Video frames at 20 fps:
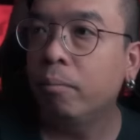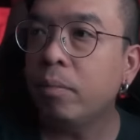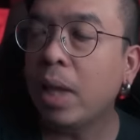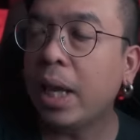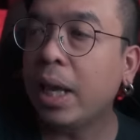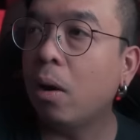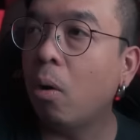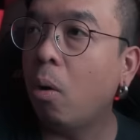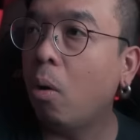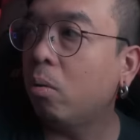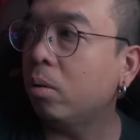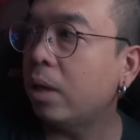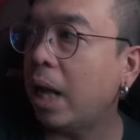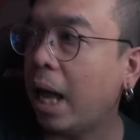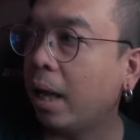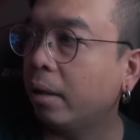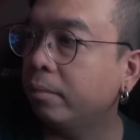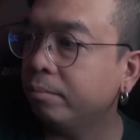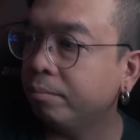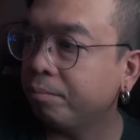ในโรงห
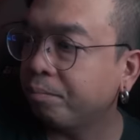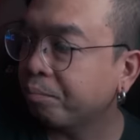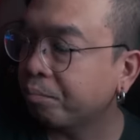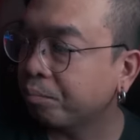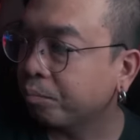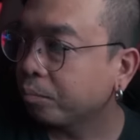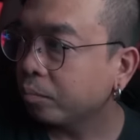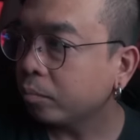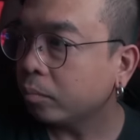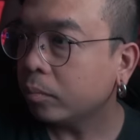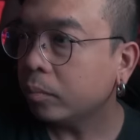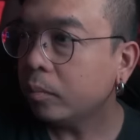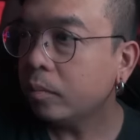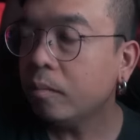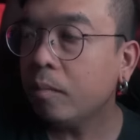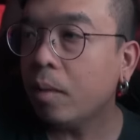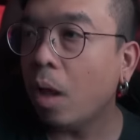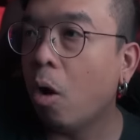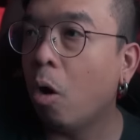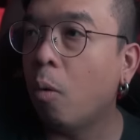นัง
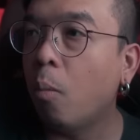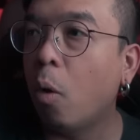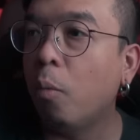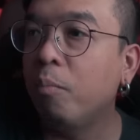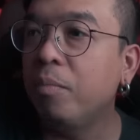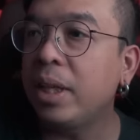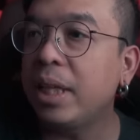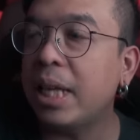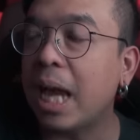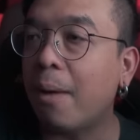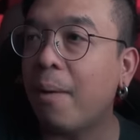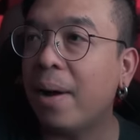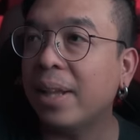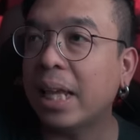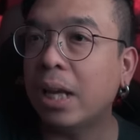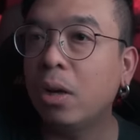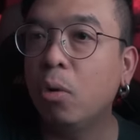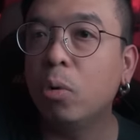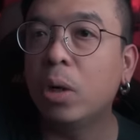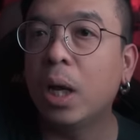ของผมนี่อย่าว่า
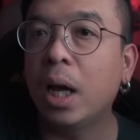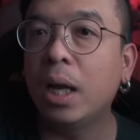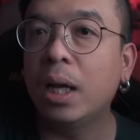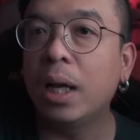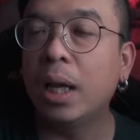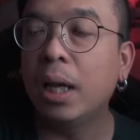แต่ลุกเดิน